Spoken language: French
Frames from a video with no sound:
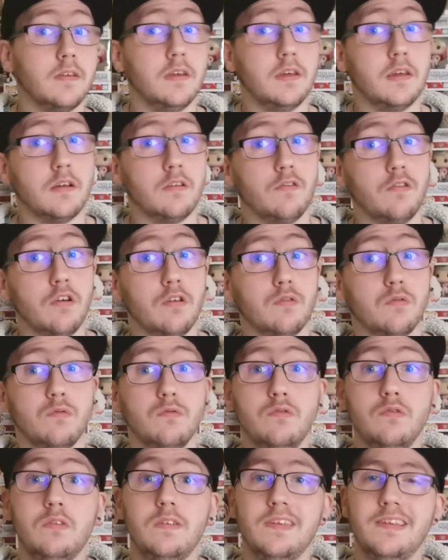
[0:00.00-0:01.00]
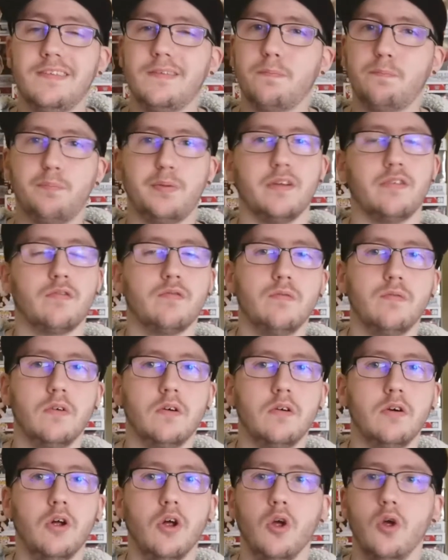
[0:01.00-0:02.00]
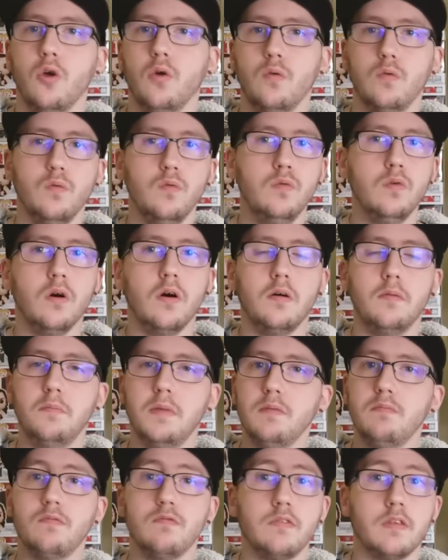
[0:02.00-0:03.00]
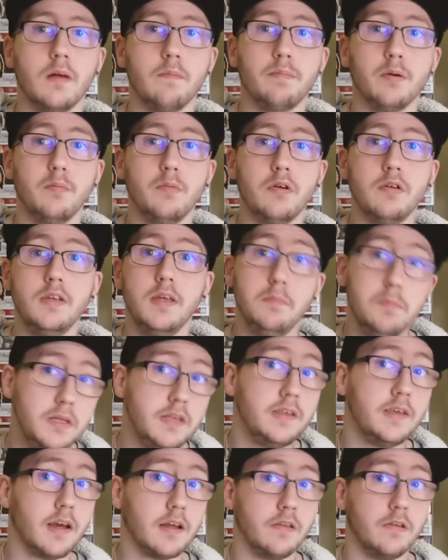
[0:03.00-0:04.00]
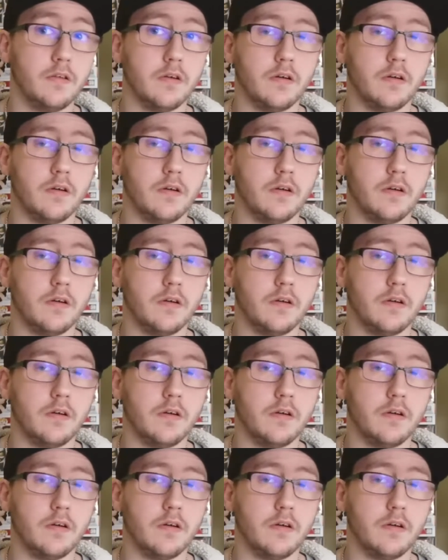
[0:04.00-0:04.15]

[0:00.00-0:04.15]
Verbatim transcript: c'est les catcheurs qu'on n'utilise pas souvent ou euh, même tout simplement les mid-quart